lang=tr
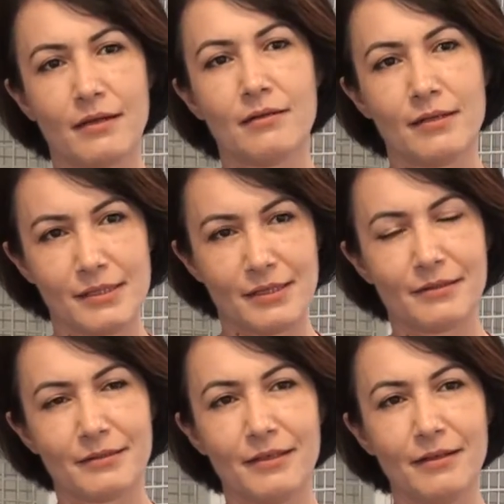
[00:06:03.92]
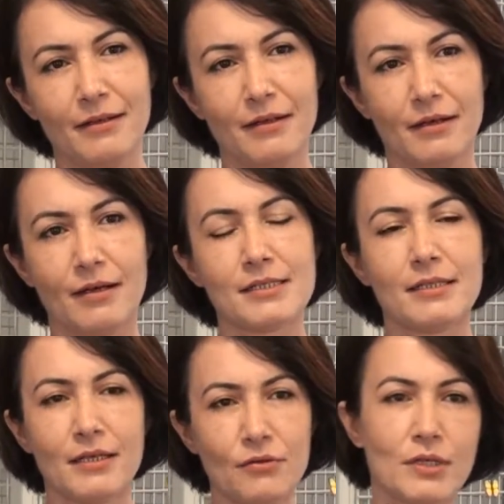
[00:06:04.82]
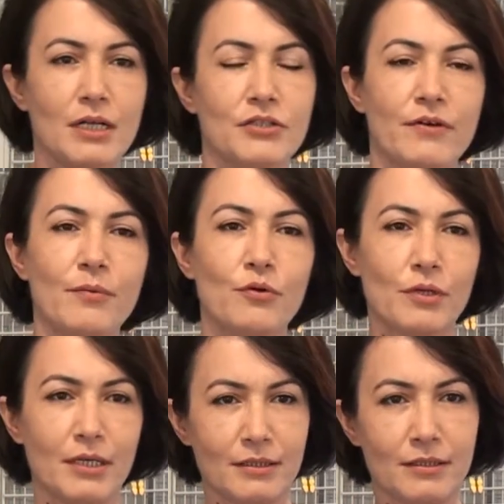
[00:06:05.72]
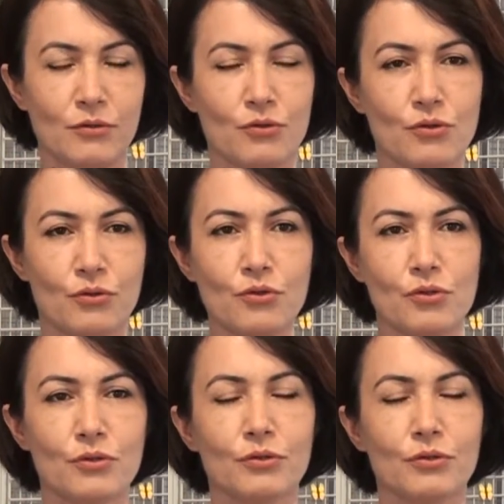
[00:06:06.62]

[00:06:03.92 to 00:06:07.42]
anlatsak da aslında en güzel cevabı onlardan alıyorsunuz. Şimdi